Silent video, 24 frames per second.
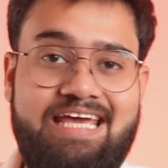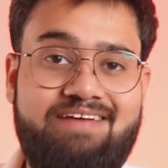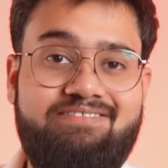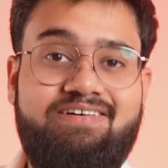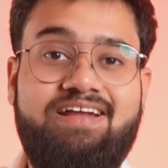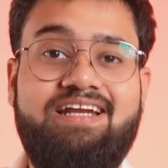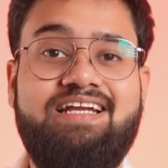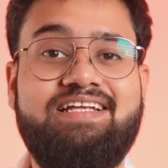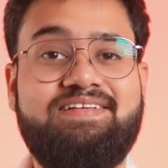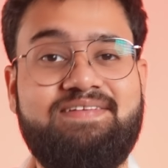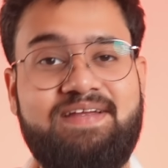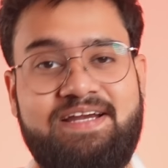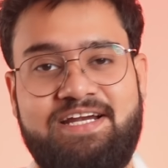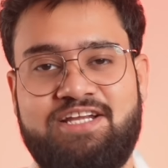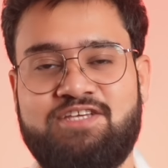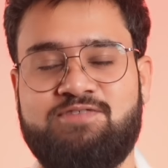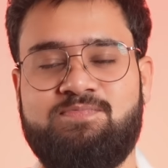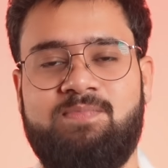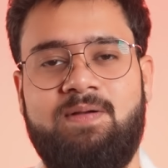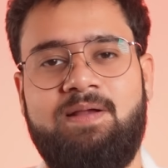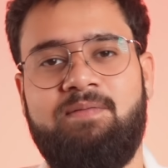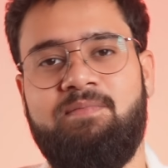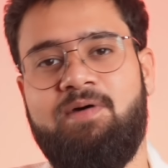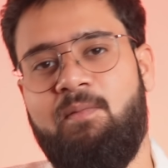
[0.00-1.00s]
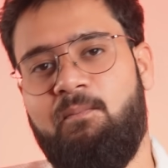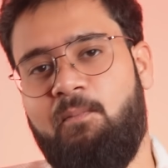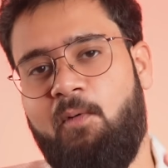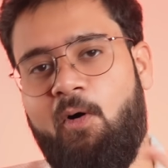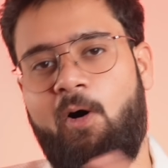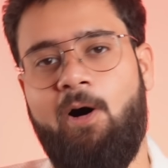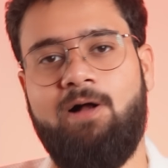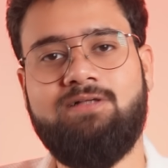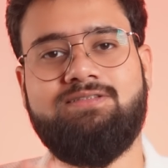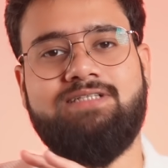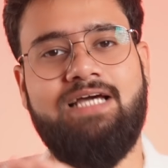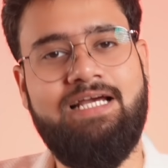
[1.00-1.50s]
इवन इसके डिस्प्ले में ना
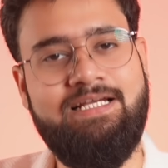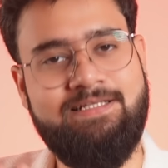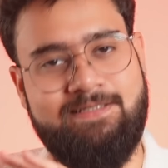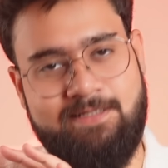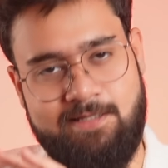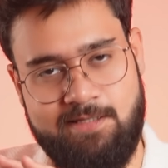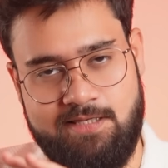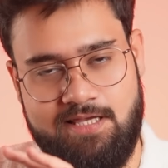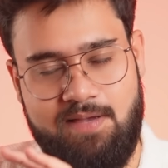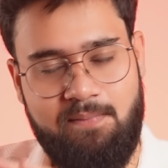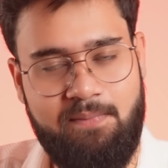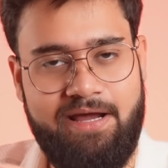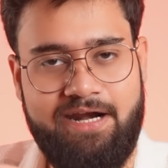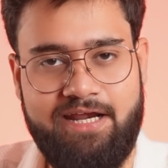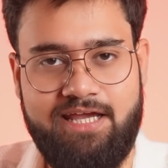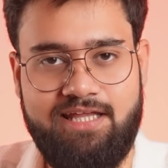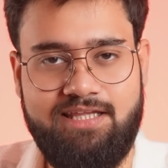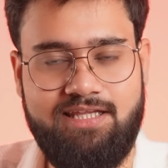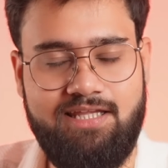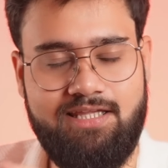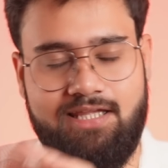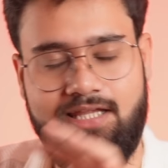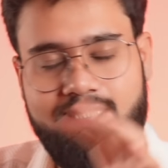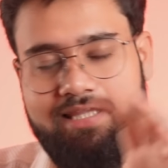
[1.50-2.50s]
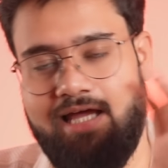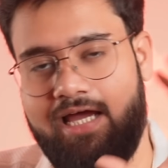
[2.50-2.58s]
बहुत सारी चीजें ये भर के देता है